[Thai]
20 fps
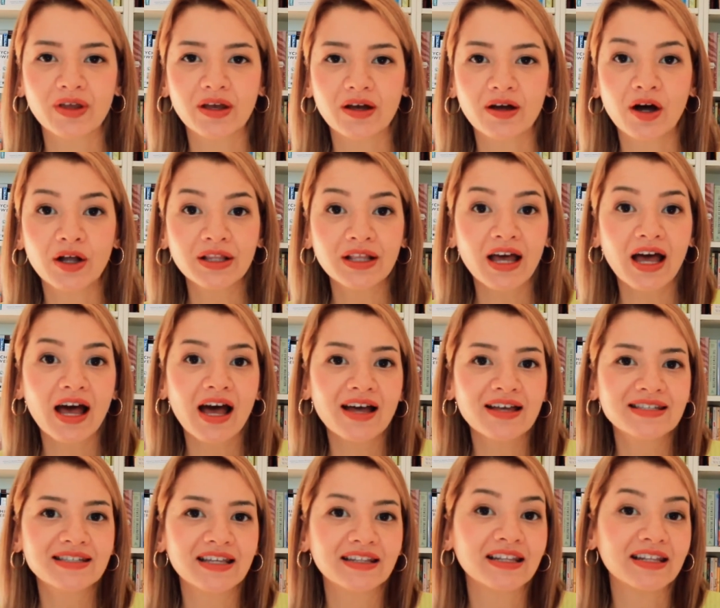ค่อนข้าง
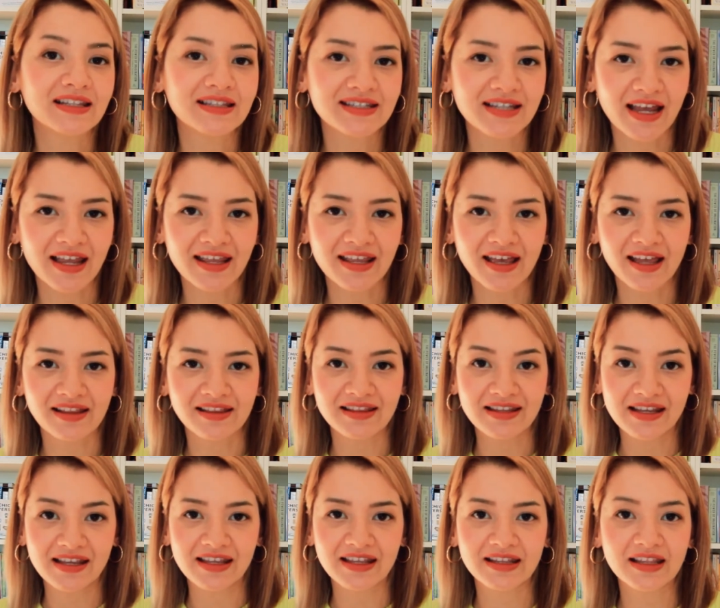สนิทใจกัน
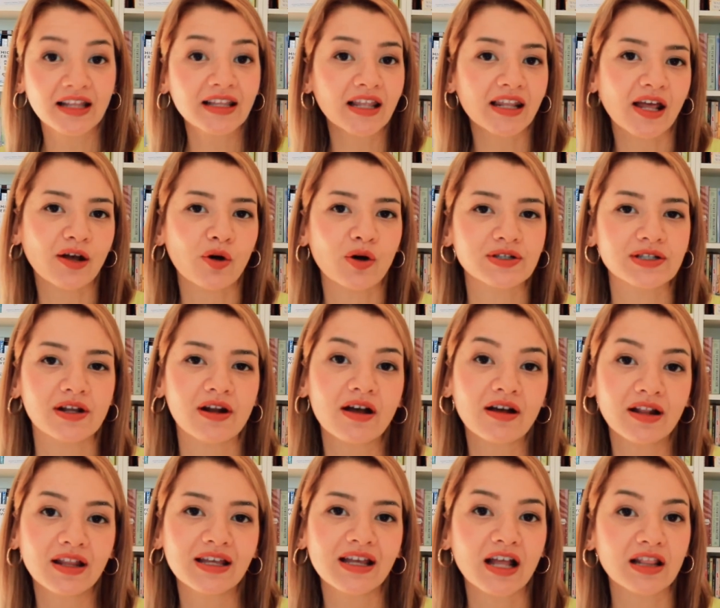ดี ตั้งแต่นั้นคอสระ
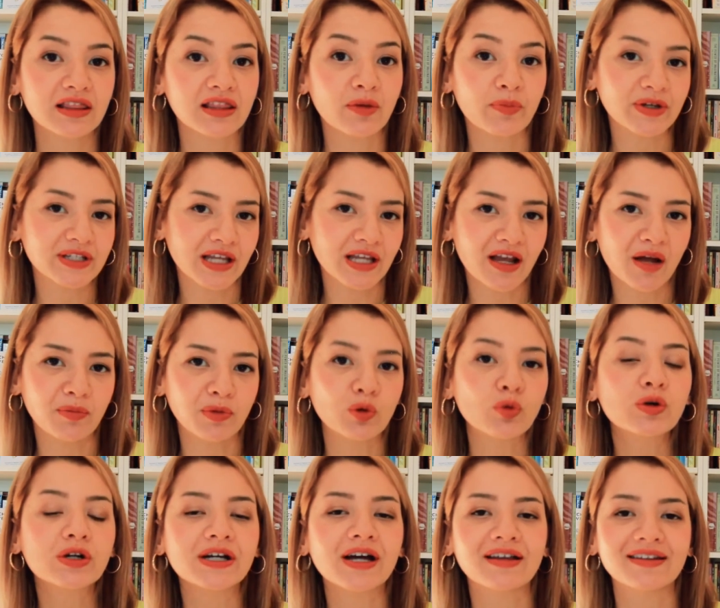ก็เลยนำไปใช้กับลูก
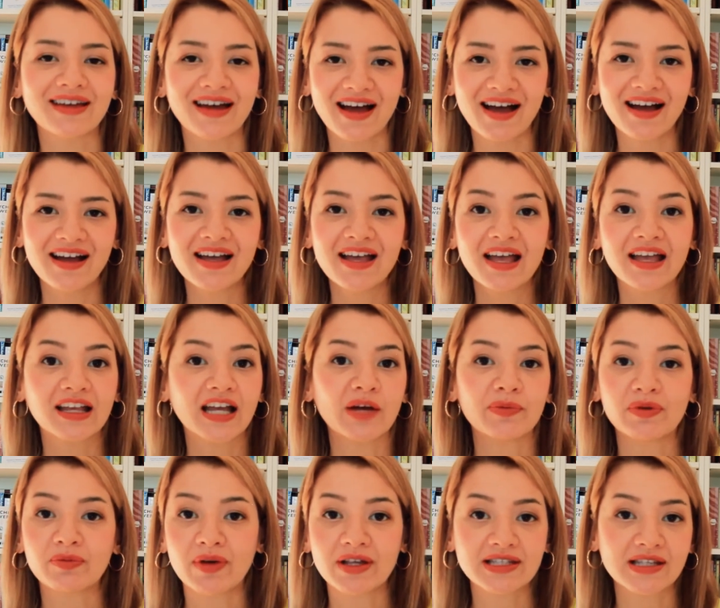เรือนะคะกลายเป็
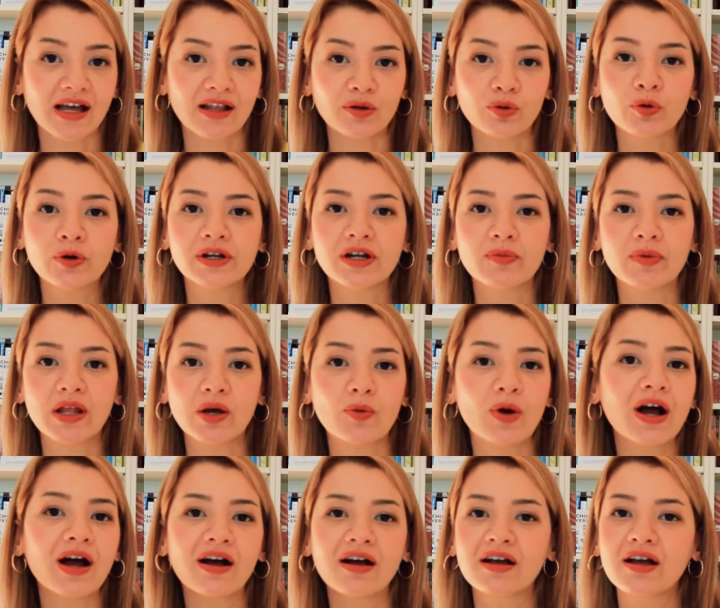นภาษาลูกเรือเรียก
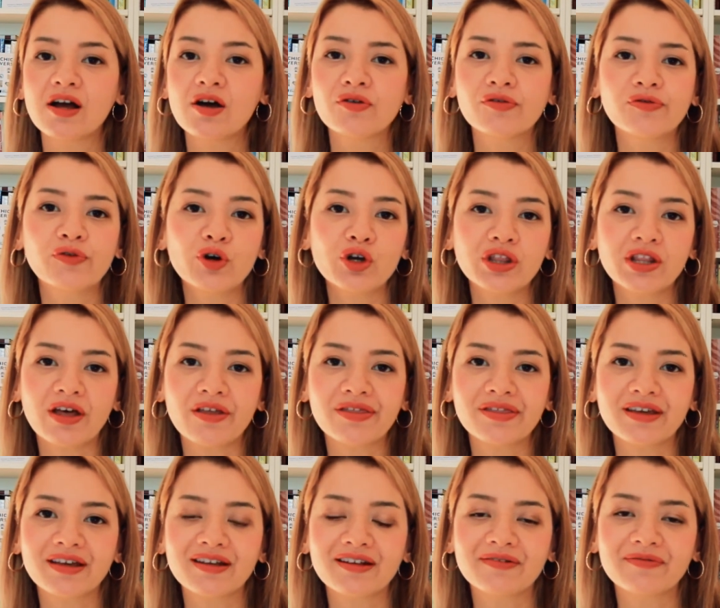ว่า for nothing